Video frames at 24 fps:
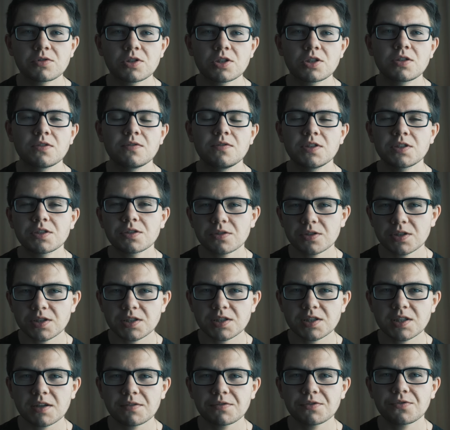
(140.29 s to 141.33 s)
rzeczywistość
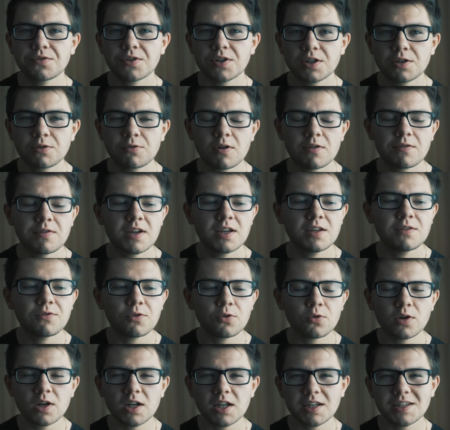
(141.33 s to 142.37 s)
jest ta w Twojej głowie i w
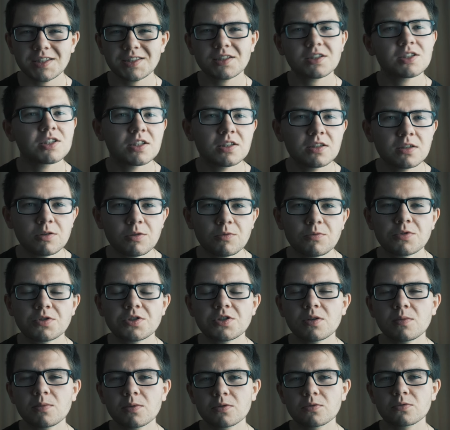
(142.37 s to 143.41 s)
ogóle jesteś jedyną
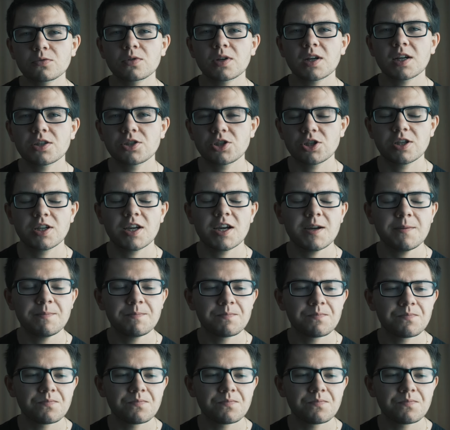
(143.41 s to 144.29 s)
osobą, która żyje